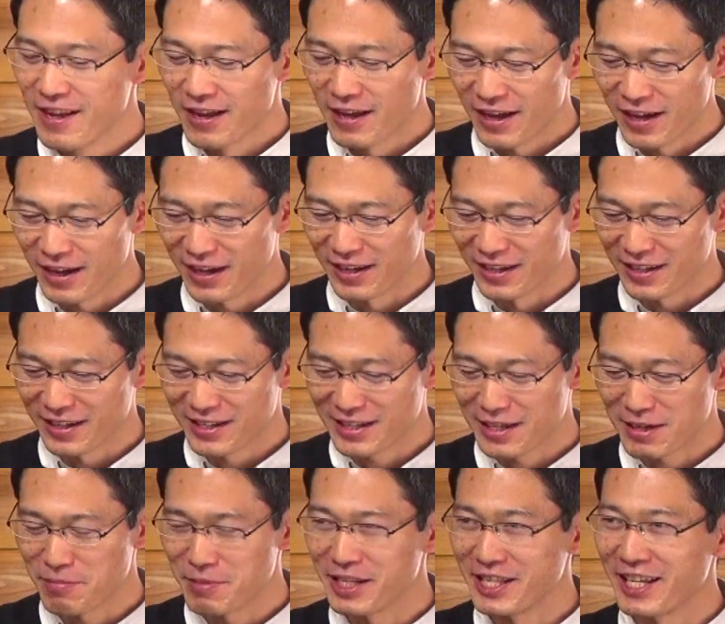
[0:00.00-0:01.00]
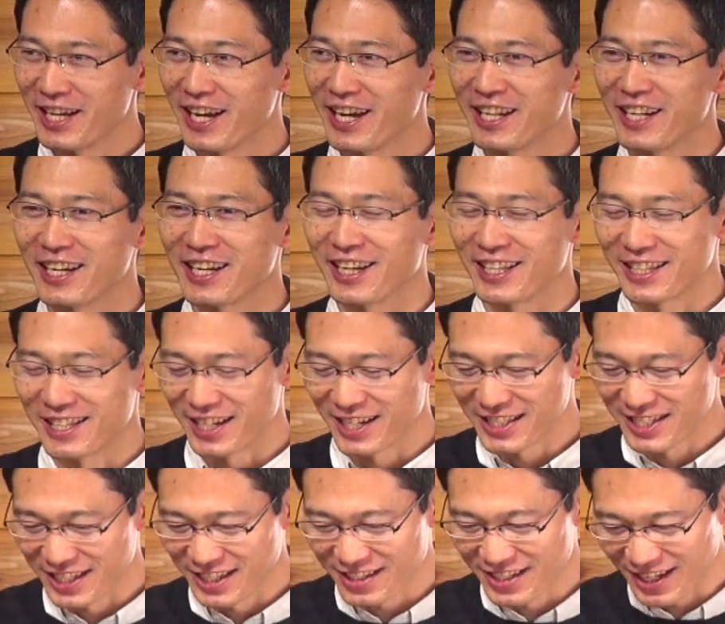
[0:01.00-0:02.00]
はい、君に会えなかった
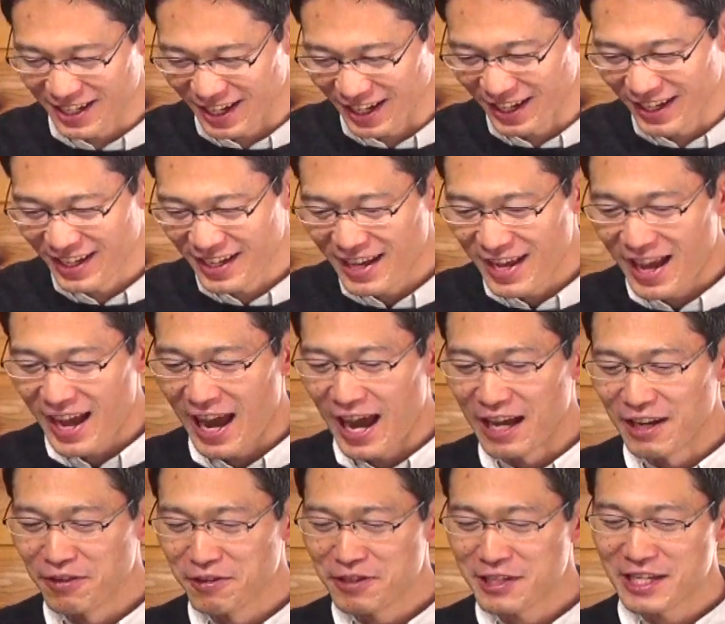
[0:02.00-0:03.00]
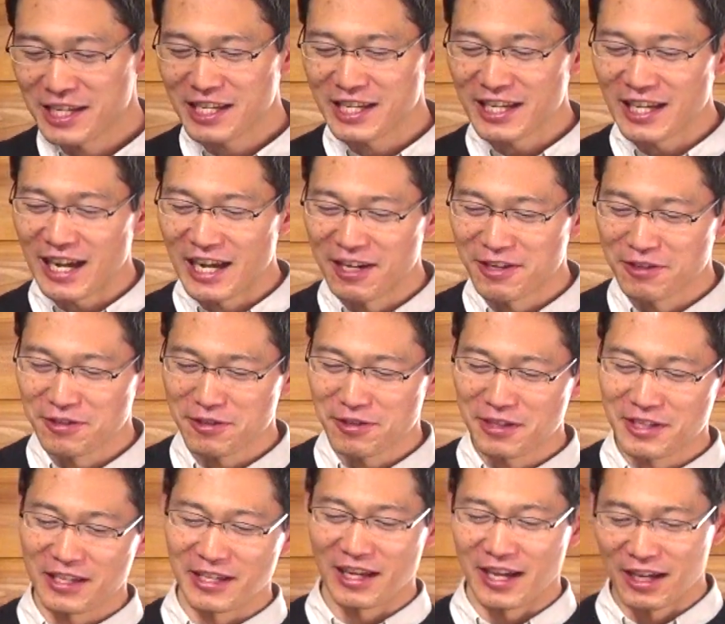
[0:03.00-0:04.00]
らじゃなくてあの日あの
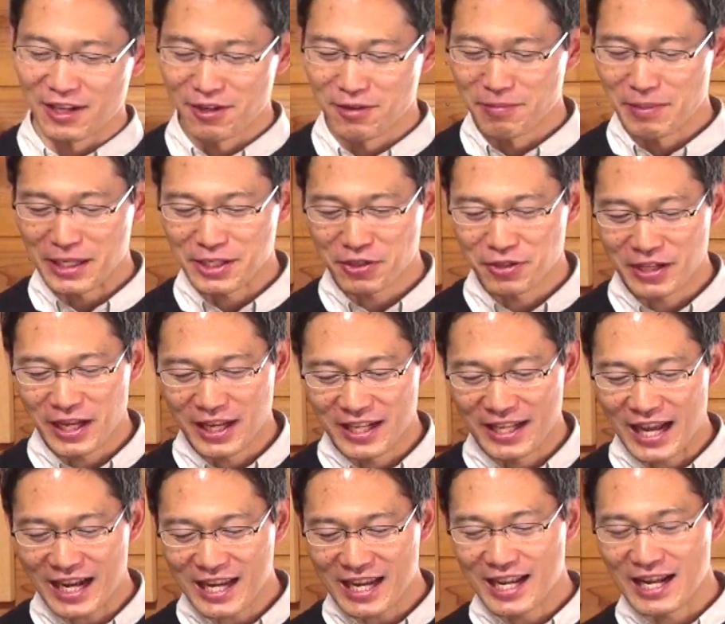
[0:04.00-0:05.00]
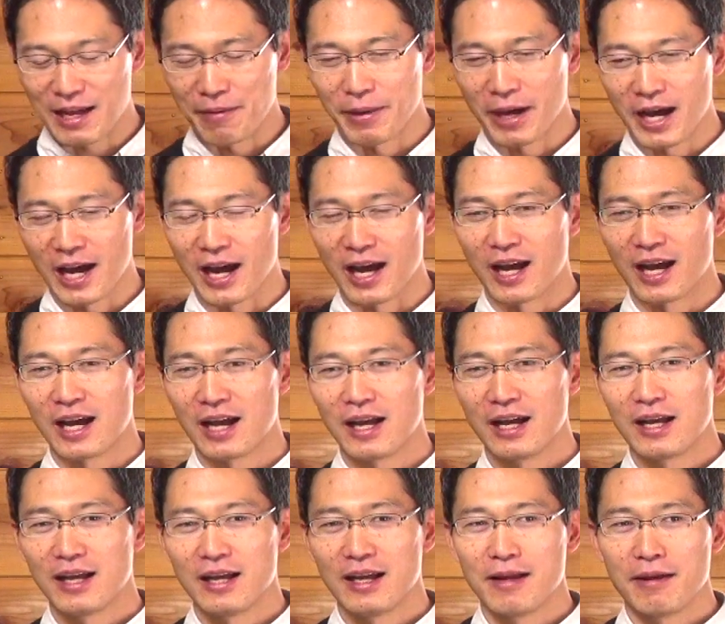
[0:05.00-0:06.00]
時あの場所でなければ
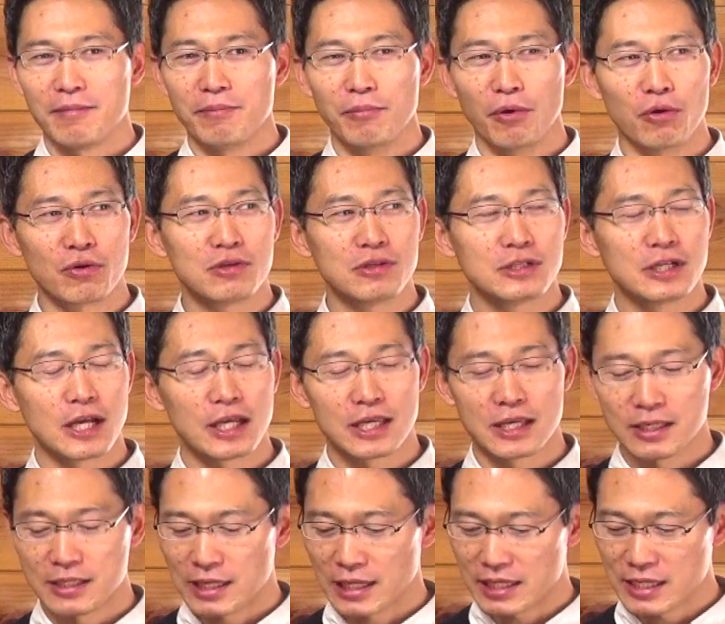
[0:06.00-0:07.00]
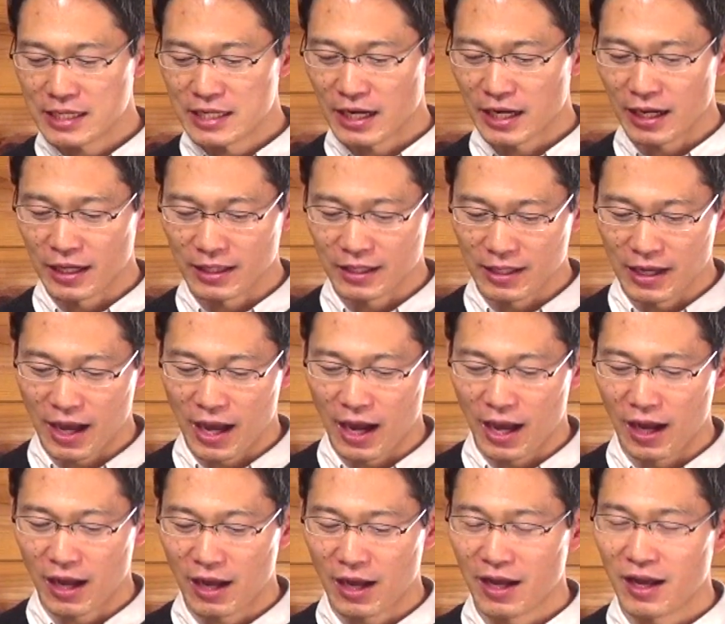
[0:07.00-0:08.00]
目撃できなかっ
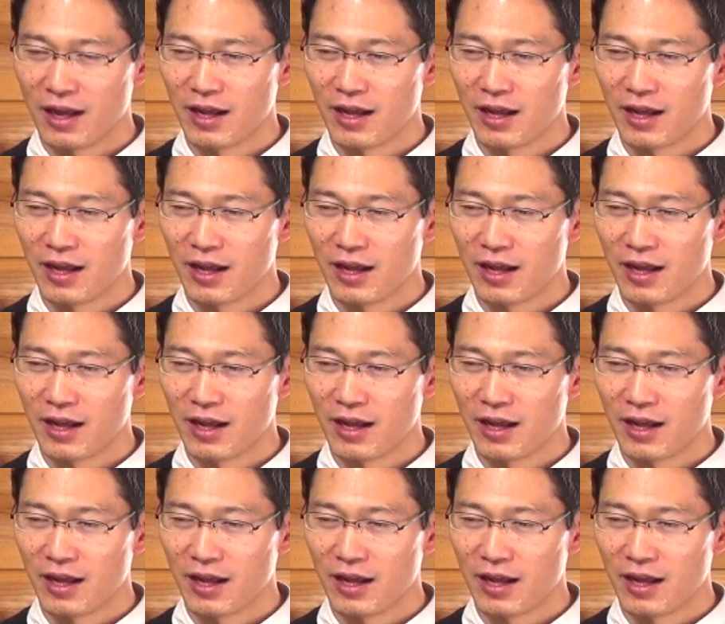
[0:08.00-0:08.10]
た